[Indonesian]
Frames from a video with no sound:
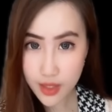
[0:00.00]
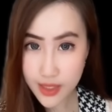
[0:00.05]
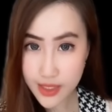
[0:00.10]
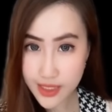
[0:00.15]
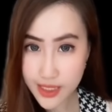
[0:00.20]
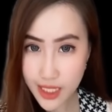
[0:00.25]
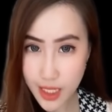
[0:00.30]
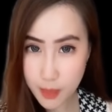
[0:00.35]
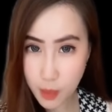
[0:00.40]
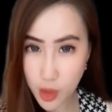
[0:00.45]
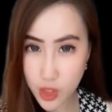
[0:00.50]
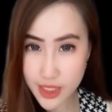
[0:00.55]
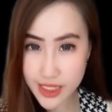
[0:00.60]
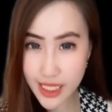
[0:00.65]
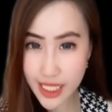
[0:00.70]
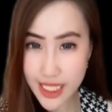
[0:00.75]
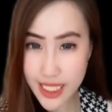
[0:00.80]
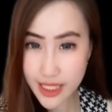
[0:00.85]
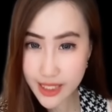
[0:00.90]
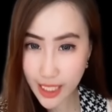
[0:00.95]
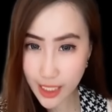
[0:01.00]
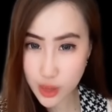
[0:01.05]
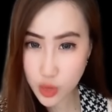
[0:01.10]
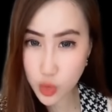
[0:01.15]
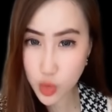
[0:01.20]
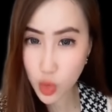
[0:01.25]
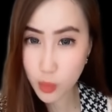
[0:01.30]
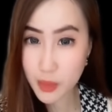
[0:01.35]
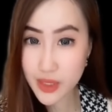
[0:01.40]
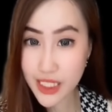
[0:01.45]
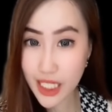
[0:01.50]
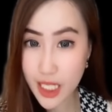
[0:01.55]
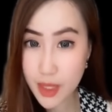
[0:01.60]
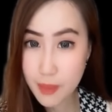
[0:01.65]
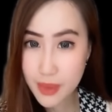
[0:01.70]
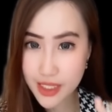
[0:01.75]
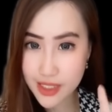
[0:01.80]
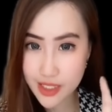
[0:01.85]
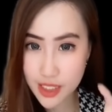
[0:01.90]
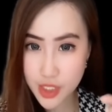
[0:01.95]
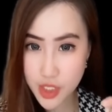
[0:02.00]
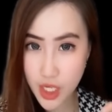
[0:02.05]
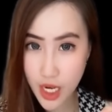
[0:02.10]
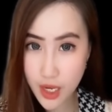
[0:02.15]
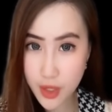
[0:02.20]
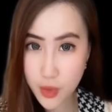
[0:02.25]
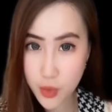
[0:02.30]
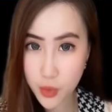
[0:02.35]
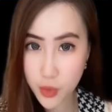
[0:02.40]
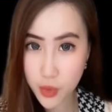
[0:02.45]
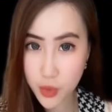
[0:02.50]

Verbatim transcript: sini polisi dites untuk menjadi Mr. Shadow.